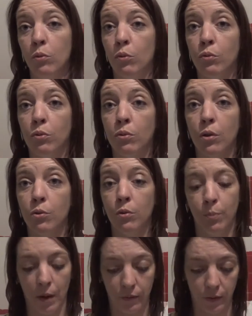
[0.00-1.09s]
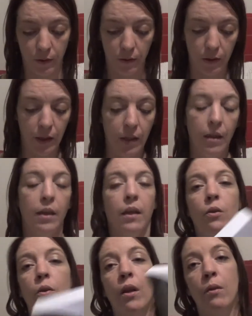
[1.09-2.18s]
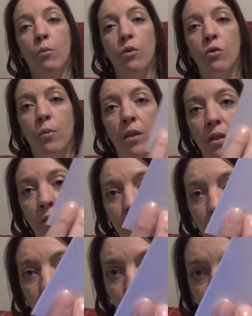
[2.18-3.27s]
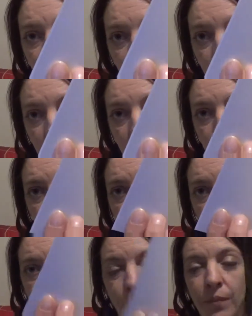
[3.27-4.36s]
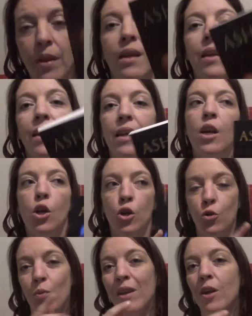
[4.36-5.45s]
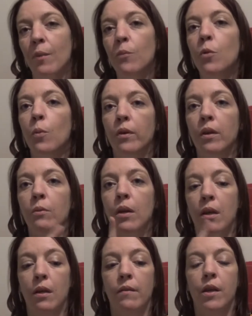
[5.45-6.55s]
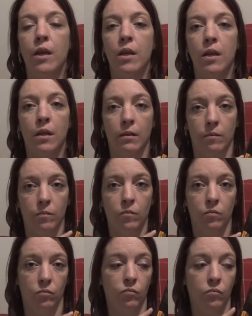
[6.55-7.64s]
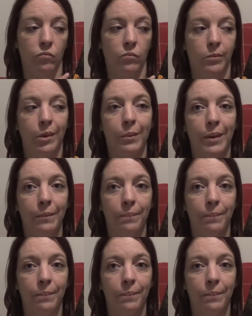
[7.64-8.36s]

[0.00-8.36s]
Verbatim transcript: donc ce sera juste parfait. Et regardez-moi ce magnifique tampon de catcher Je vais quand même demander où elle l'avait acheté. Hein. Ouais, ouais